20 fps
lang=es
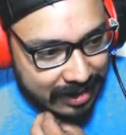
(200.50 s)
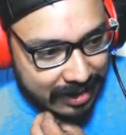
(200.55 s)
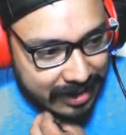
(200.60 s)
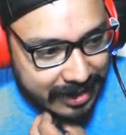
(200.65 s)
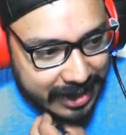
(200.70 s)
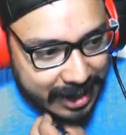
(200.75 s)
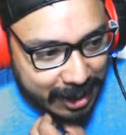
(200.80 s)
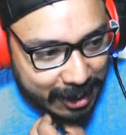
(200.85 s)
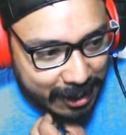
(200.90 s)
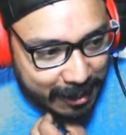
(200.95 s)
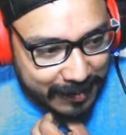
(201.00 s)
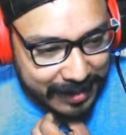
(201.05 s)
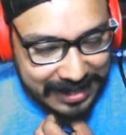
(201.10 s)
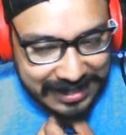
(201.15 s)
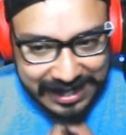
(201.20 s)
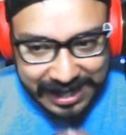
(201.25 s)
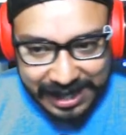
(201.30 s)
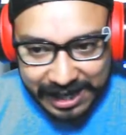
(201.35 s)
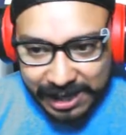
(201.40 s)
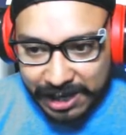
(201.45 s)
Ya
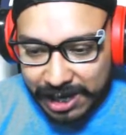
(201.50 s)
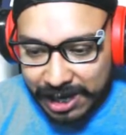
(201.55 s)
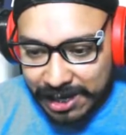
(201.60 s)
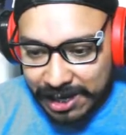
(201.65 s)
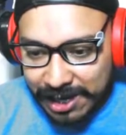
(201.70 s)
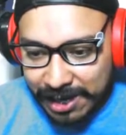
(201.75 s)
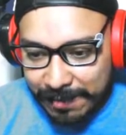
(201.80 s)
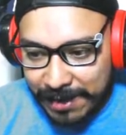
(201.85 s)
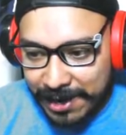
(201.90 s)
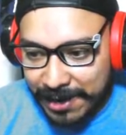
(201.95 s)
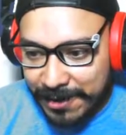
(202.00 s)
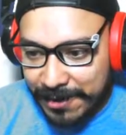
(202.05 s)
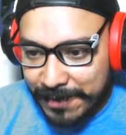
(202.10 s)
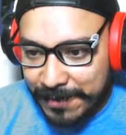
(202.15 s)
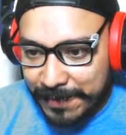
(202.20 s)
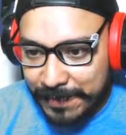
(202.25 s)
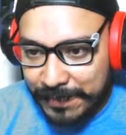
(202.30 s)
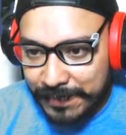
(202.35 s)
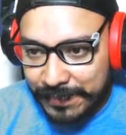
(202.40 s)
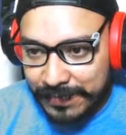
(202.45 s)
recuperaste a Yerviño.
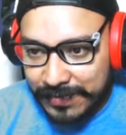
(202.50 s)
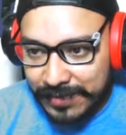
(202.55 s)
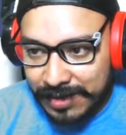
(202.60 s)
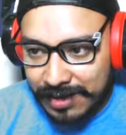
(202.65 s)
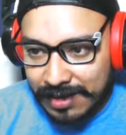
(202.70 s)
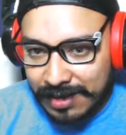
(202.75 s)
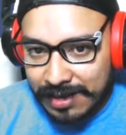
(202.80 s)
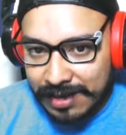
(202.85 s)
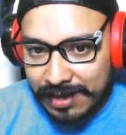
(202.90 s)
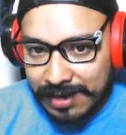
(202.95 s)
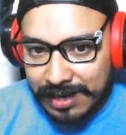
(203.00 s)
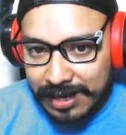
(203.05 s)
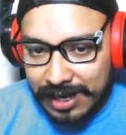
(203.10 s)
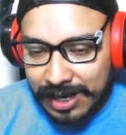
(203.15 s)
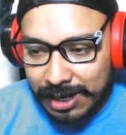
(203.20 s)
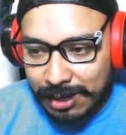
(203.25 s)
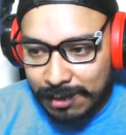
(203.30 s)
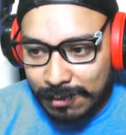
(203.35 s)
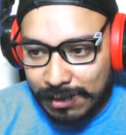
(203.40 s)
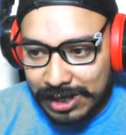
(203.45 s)

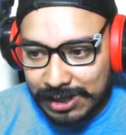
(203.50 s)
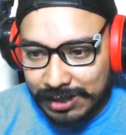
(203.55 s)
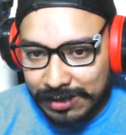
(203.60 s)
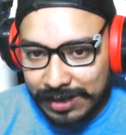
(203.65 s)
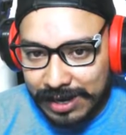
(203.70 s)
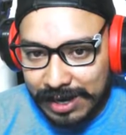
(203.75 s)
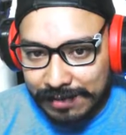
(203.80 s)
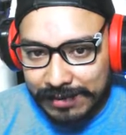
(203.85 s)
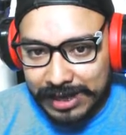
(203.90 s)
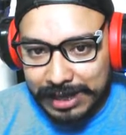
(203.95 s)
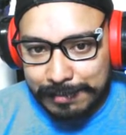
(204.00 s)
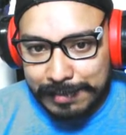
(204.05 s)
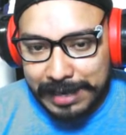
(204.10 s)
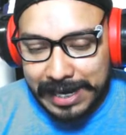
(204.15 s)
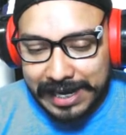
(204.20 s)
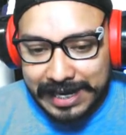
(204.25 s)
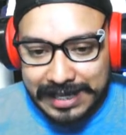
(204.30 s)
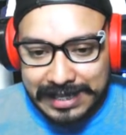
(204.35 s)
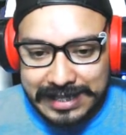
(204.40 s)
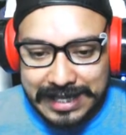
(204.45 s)
El 4 de Rafita
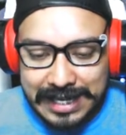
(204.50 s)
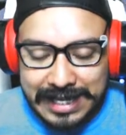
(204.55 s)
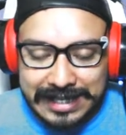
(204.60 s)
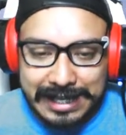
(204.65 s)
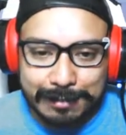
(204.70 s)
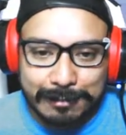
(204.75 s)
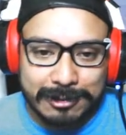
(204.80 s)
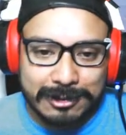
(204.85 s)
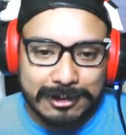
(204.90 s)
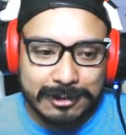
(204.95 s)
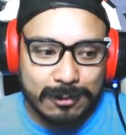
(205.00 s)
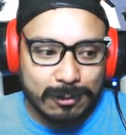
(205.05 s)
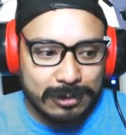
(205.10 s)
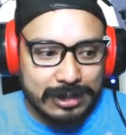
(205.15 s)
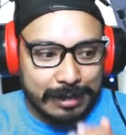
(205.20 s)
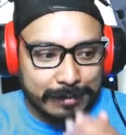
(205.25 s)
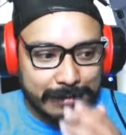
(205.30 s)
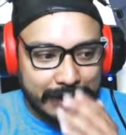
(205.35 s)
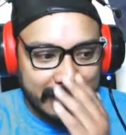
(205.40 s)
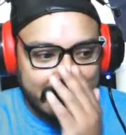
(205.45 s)
Márquez. Ya estamos
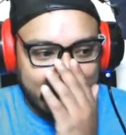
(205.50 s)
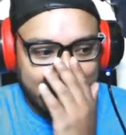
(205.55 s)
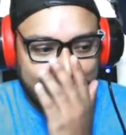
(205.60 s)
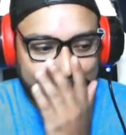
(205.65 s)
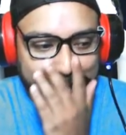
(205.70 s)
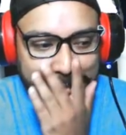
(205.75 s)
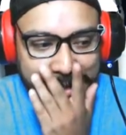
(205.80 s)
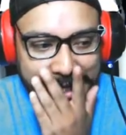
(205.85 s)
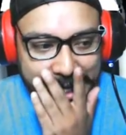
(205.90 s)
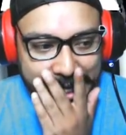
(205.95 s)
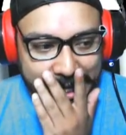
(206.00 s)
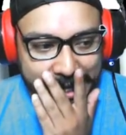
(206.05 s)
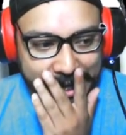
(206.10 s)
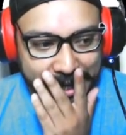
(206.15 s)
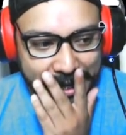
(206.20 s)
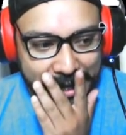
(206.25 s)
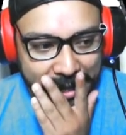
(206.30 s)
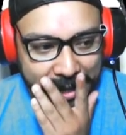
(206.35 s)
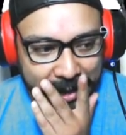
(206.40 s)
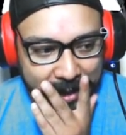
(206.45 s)
justamente en la mitad.
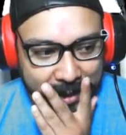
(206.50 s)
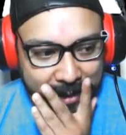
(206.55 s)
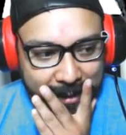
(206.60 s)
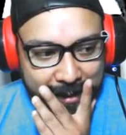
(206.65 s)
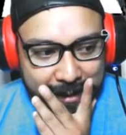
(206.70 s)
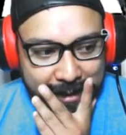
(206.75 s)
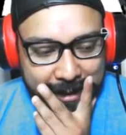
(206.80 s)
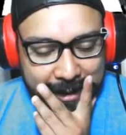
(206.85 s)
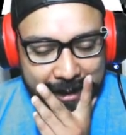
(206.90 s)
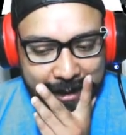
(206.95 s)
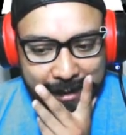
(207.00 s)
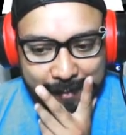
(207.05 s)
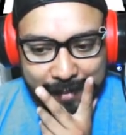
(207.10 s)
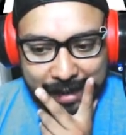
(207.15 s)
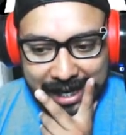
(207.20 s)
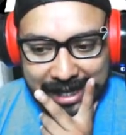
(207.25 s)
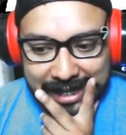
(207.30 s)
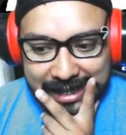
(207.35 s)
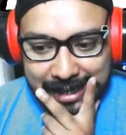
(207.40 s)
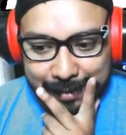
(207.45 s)

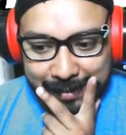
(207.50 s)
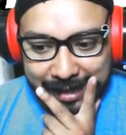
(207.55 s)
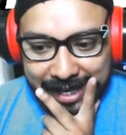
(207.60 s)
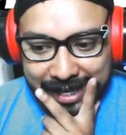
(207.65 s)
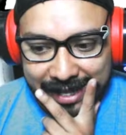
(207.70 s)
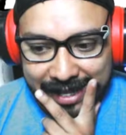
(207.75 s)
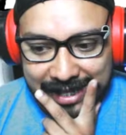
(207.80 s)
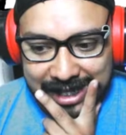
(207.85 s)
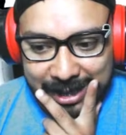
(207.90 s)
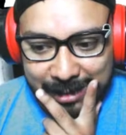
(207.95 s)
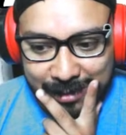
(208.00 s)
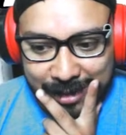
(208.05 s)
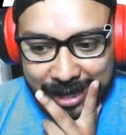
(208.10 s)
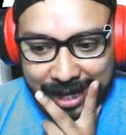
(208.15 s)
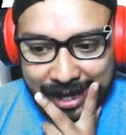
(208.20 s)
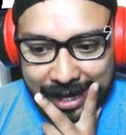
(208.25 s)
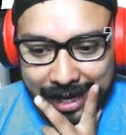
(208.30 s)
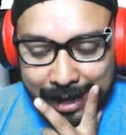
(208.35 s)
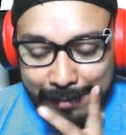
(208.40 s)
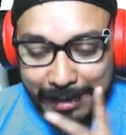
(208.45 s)
Packs de mierda
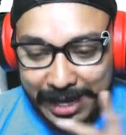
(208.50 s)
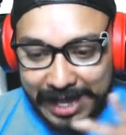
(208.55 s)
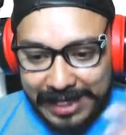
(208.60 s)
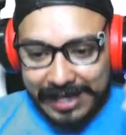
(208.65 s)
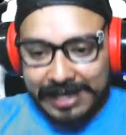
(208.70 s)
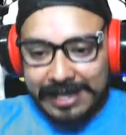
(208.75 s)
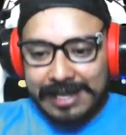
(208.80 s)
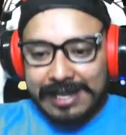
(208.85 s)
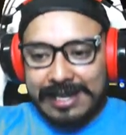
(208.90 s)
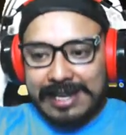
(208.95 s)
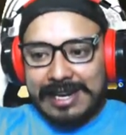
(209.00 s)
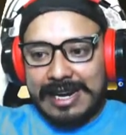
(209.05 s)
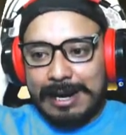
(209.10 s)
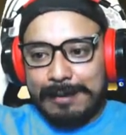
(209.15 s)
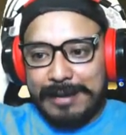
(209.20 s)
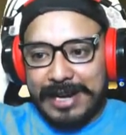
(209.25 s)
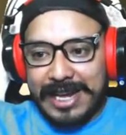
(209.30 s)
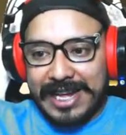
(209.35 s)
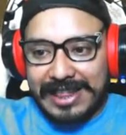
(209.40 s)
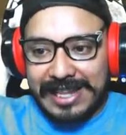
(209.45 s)
asegurada. Caminante,
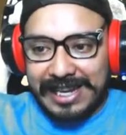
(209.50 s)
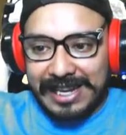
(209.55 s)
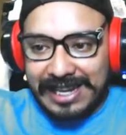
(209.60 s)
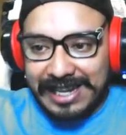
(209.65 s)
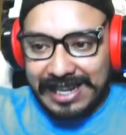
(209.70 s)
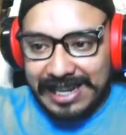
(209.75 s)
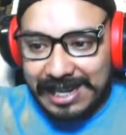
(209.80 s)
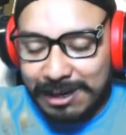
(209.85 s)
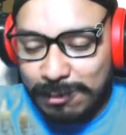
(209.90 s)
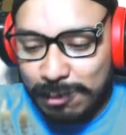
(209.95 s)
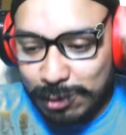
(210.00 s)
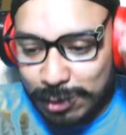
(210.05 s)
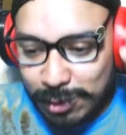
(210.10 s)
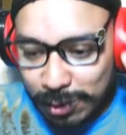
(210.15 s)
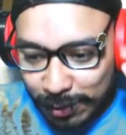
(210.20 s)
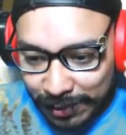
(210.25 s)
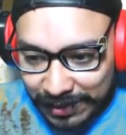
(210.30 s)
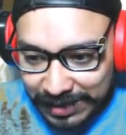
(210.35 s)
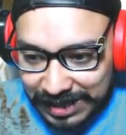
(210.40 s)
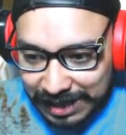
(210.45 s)
caminante. Justo
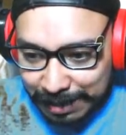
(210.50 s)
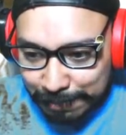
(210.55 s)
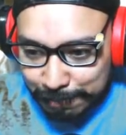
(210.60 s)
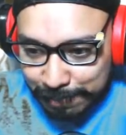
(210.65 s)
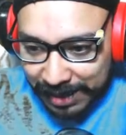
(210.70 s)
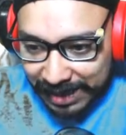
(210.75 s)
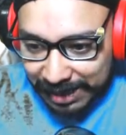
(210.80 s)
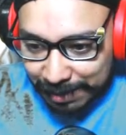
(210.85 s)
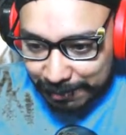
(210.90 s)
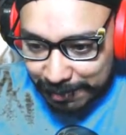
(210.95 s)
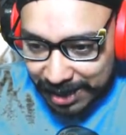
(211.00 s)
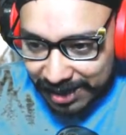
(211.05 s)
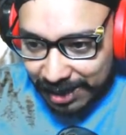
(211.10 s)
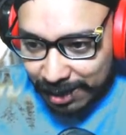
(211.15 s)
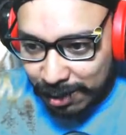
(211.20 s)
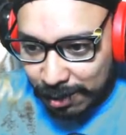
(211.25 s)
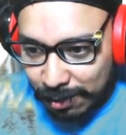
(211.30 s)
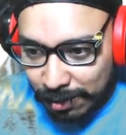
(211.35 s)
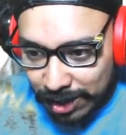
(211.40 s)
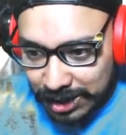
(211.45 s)
cuando dicen pack de mierda
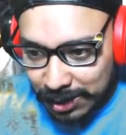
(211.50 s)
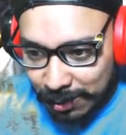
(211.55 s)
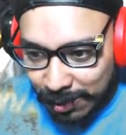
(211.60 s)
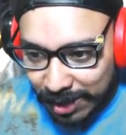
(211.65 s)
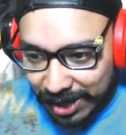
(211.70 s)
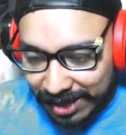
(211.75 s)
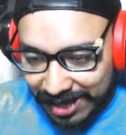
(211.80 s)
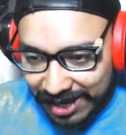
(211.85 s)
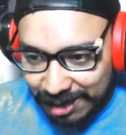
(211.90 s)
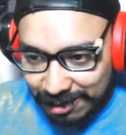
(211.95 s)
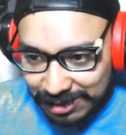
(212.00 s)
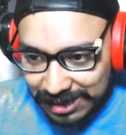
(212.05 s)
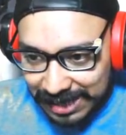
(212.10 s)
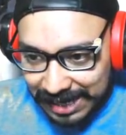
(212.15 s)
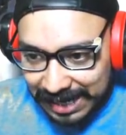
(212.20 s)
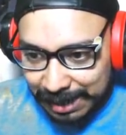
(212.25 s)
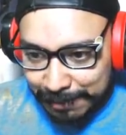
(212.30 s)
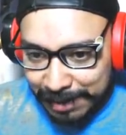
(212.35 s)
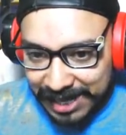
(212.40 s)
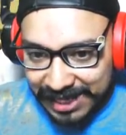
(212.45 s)
asegurada, nos sale
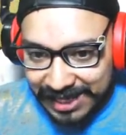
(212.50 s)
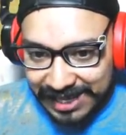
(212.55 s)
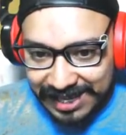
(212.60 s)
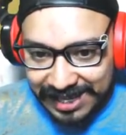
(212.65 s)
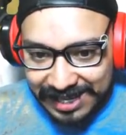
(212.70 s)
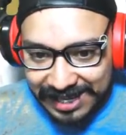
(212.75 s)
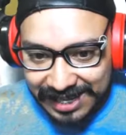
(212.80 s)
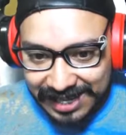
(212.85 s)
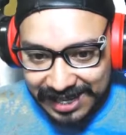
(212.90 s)
caminante.